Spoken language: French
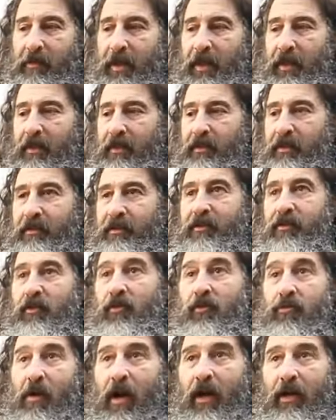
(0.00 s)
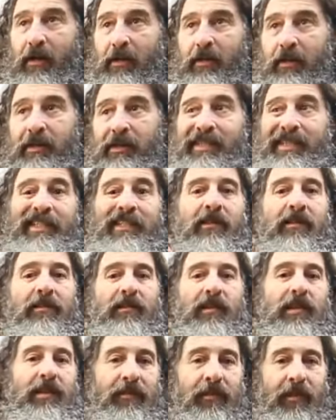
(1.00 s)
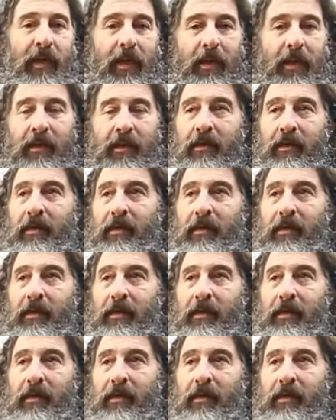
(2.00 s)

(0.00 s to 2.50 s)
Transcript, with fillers: mais soit d'identifier,